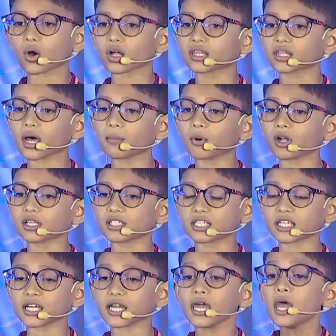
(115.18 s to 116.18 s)
কথা
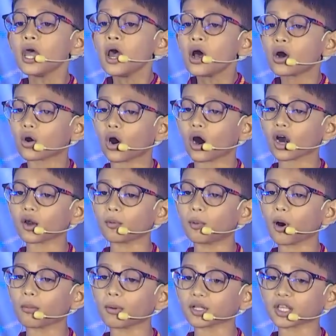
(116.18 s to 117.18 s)
বলছি
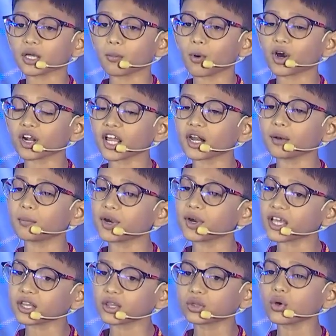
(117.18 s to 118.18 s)
গর্ভবতী বোনের
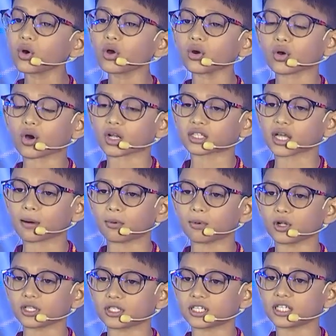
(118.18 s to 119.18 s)
মৃত্যুর কথা
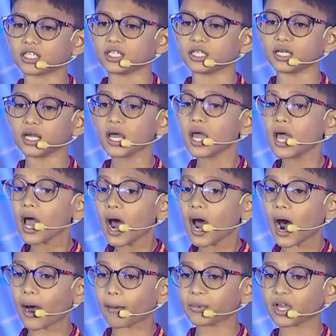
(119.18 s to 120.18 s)
বলছি
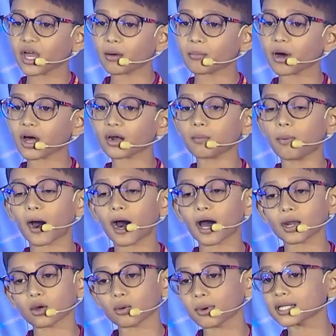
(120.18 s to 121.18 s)
আমি আমার
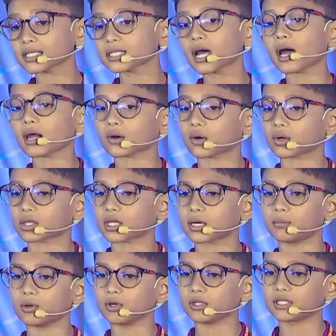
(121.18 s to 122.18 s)
ভালোবাসার কথা
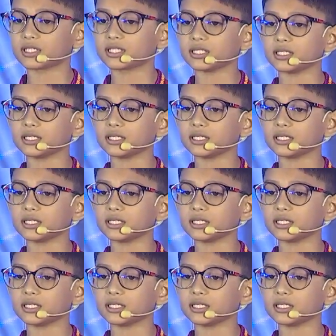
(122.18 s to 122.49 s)
বলছি